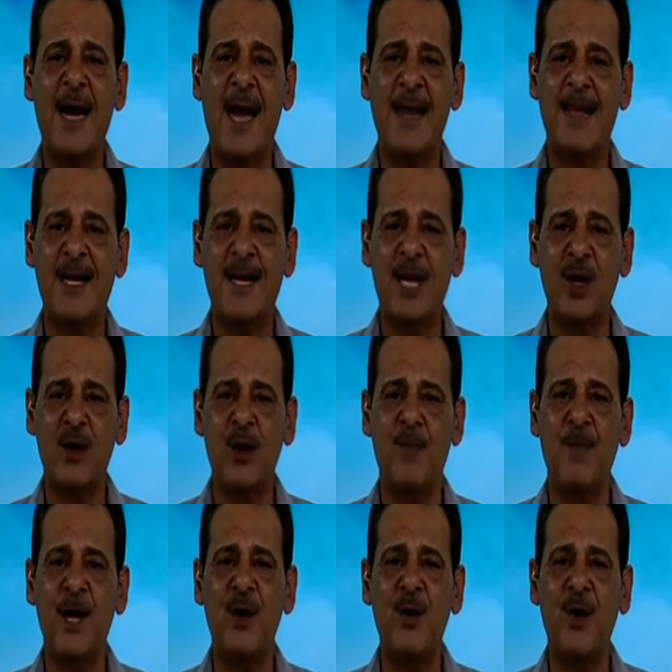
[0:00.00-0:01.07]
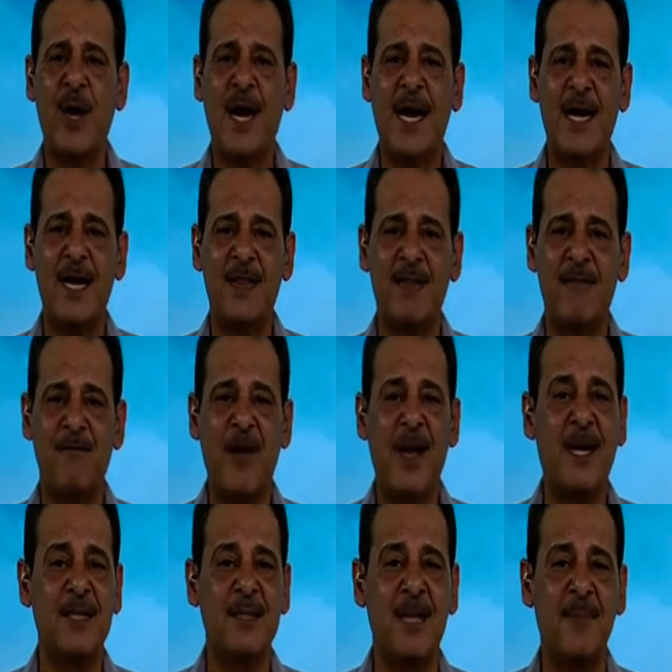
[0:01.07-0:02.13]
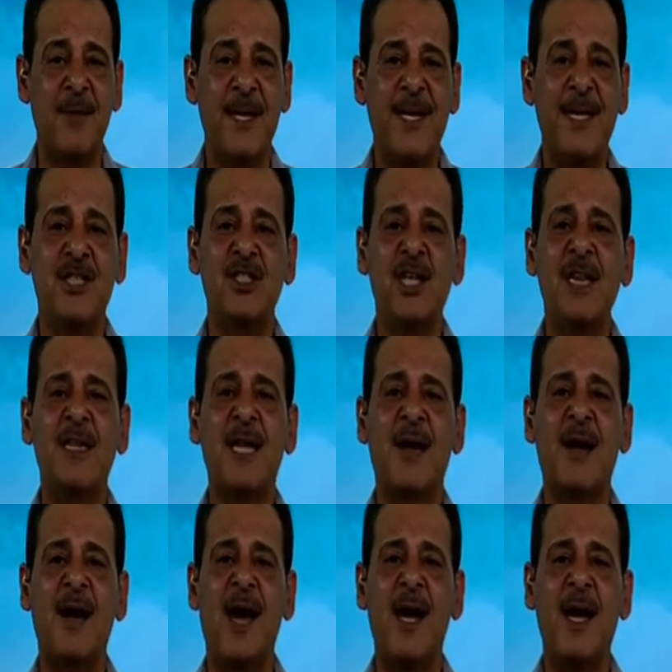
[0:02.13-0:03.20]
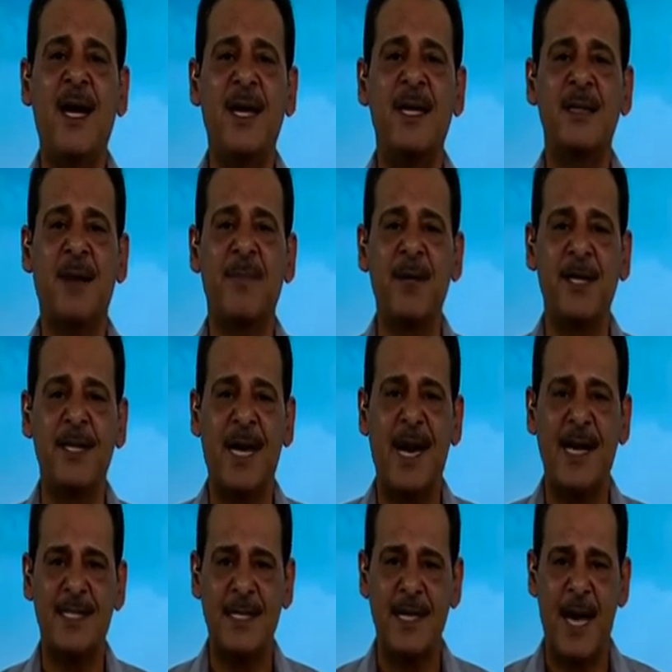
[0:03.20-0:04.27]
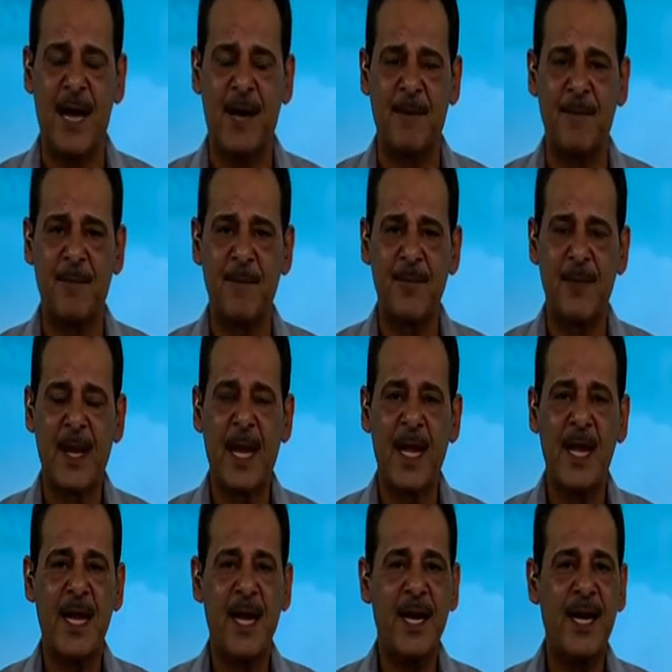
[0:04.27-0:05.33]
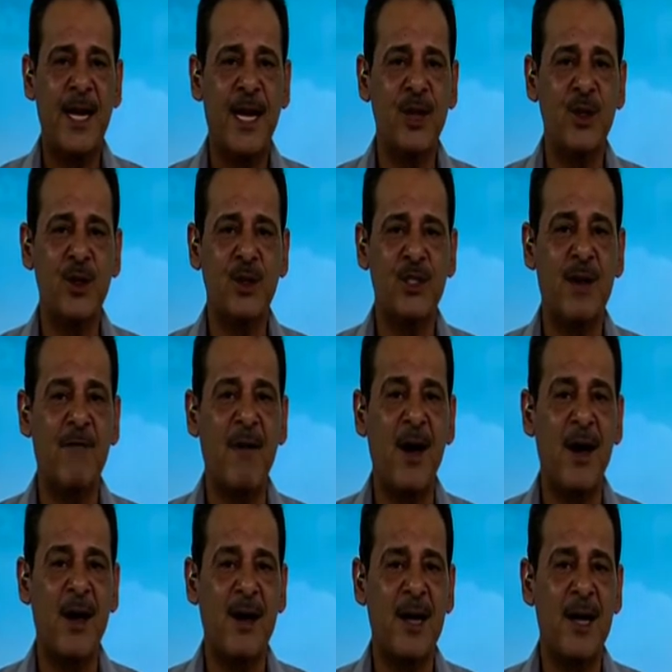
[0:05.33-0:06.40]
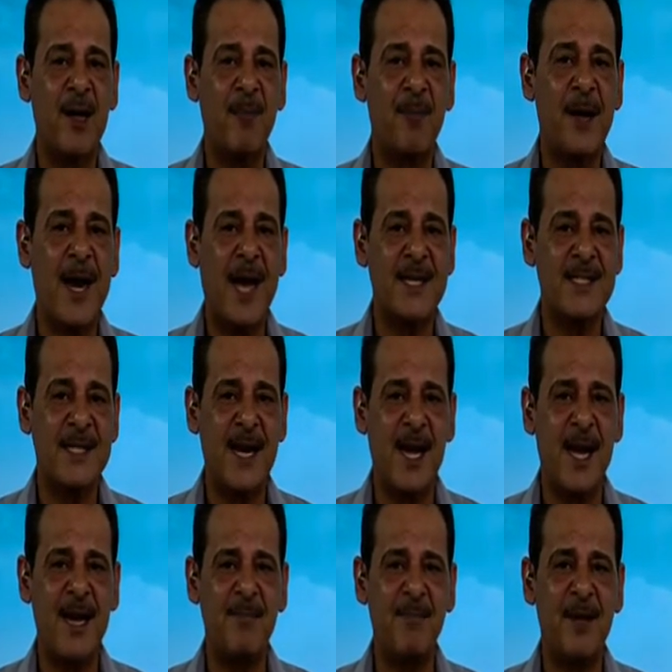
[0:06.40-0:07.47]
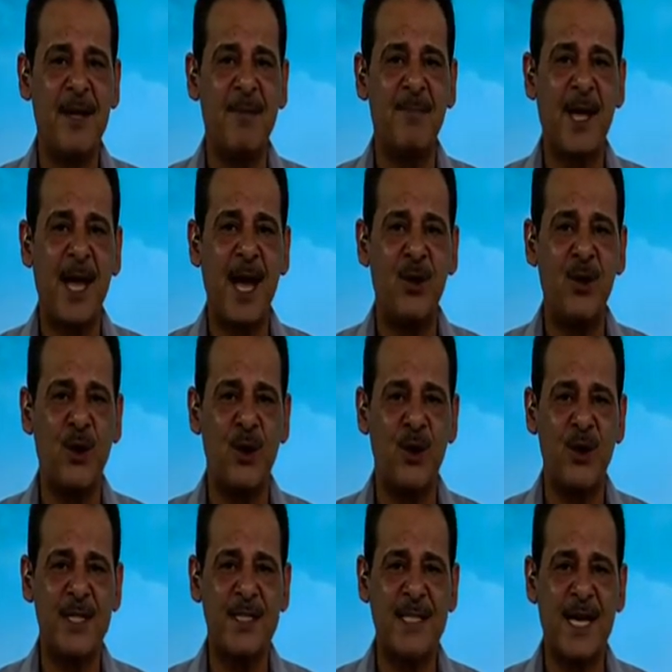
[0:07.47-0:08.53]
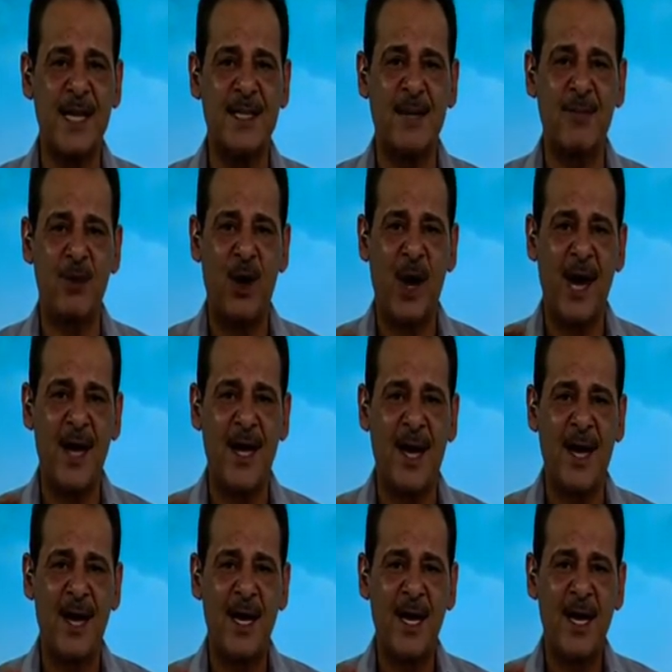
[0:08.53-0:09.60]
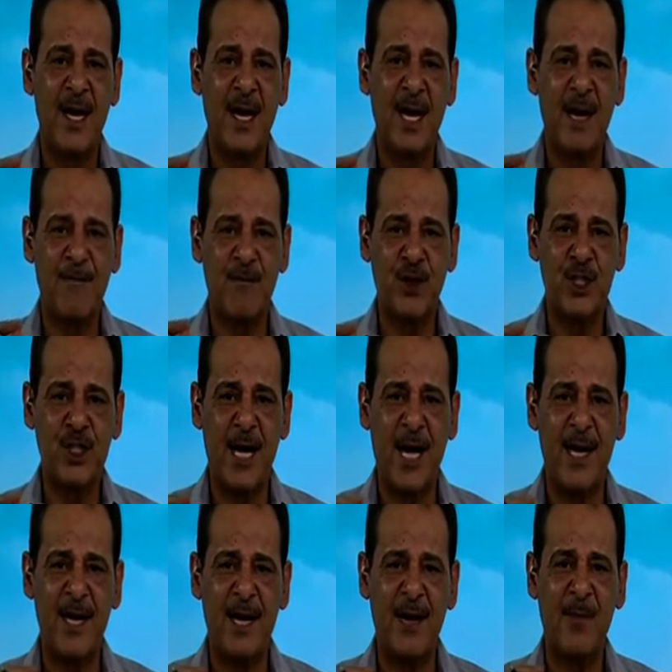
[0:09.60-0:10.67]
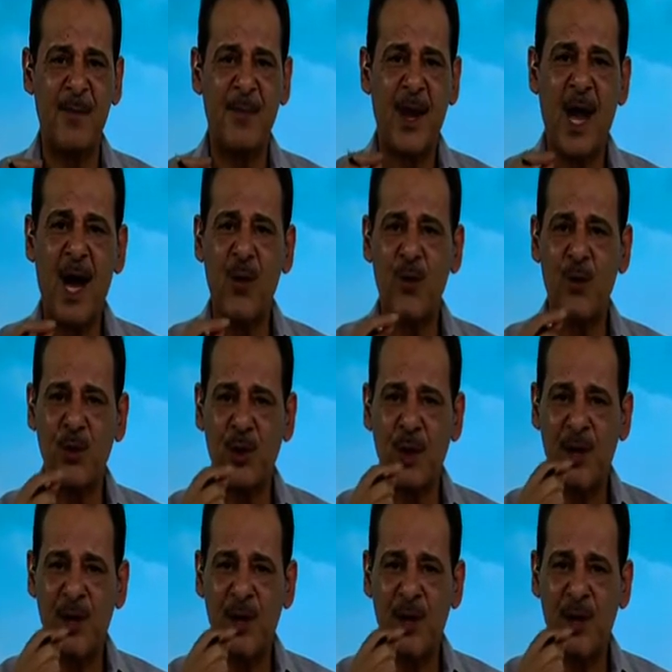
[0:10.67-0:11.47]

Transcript: أذكركم أنه خل التفاح الطبيعي جدا رائع لتبييض الأسنان اللي عنده صفار بالأسنان بإمكانه أنه يستخدمه على الفرشاية أو